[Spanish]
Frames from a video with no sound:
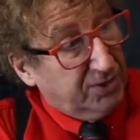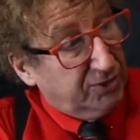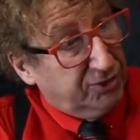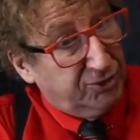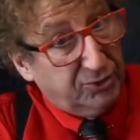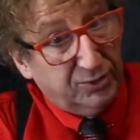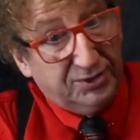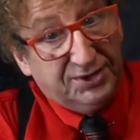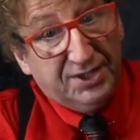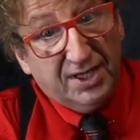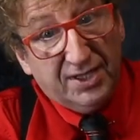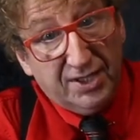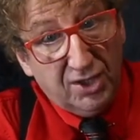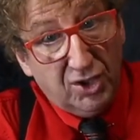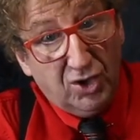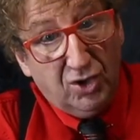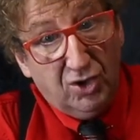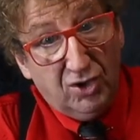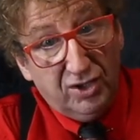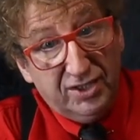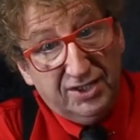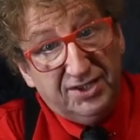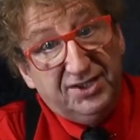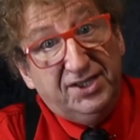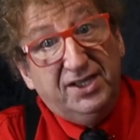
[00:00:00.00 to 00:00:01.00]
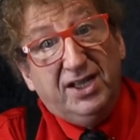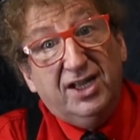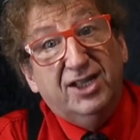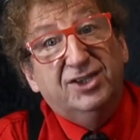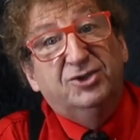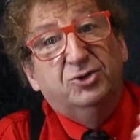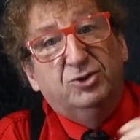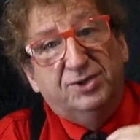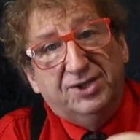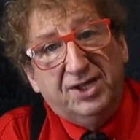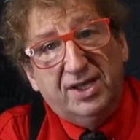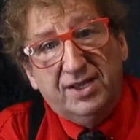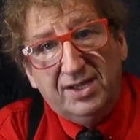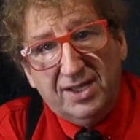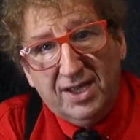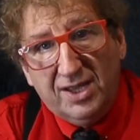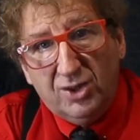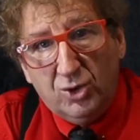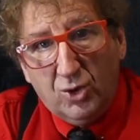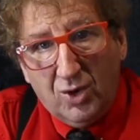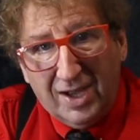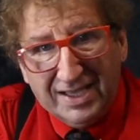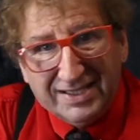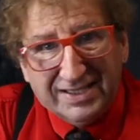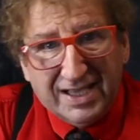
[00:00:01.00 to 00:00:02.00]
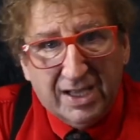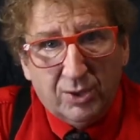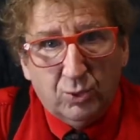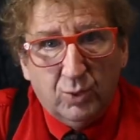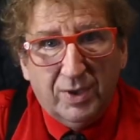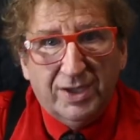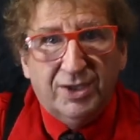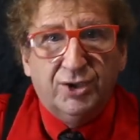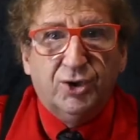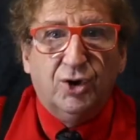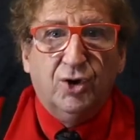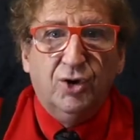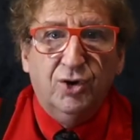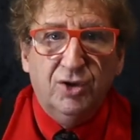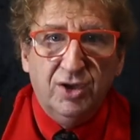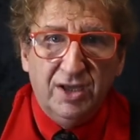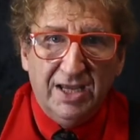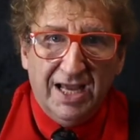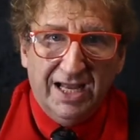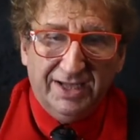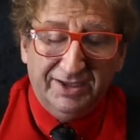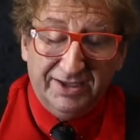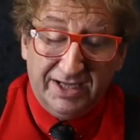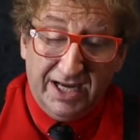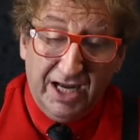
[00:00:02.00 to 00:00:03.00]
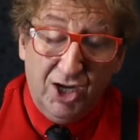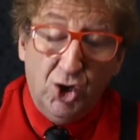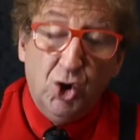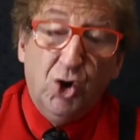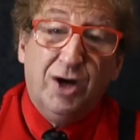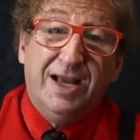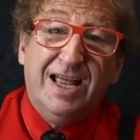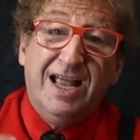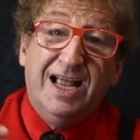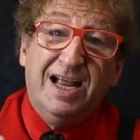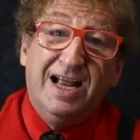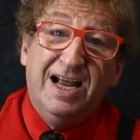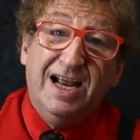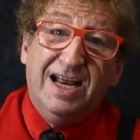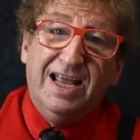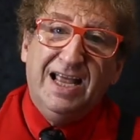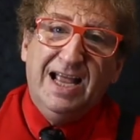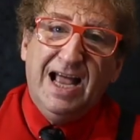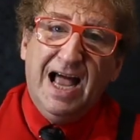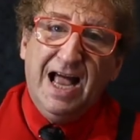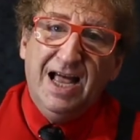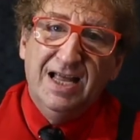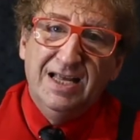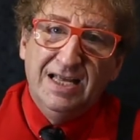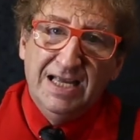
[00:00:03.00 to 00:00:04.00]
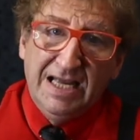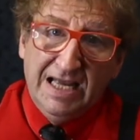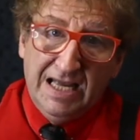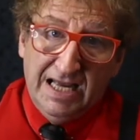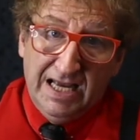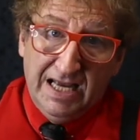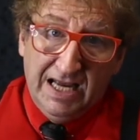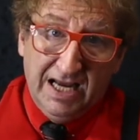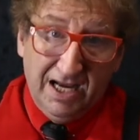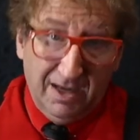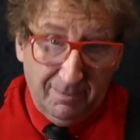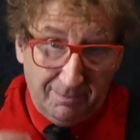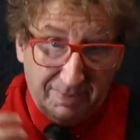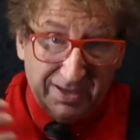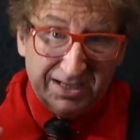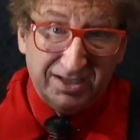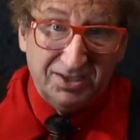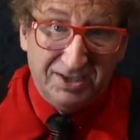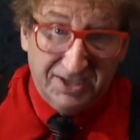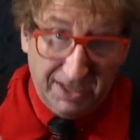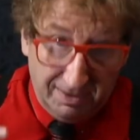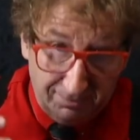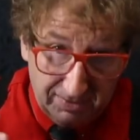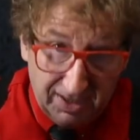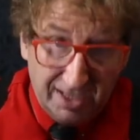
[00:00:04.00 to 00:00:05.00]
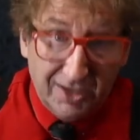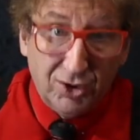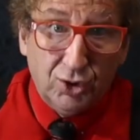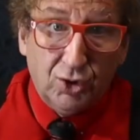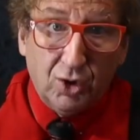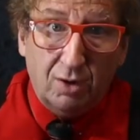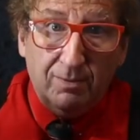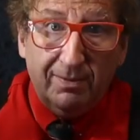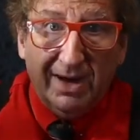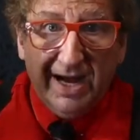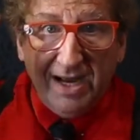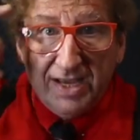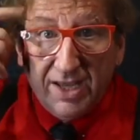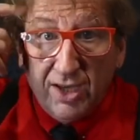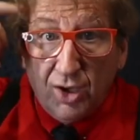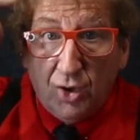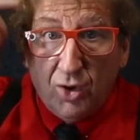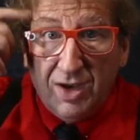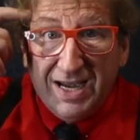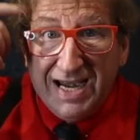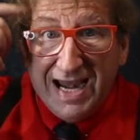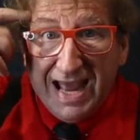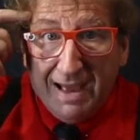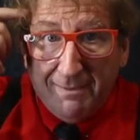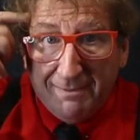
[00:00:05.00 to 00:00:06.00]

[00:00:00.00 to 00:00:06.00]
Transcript: sucedió y sigue sucediendo hasta nuestros días, que es lo que crea el pensamiento mágico en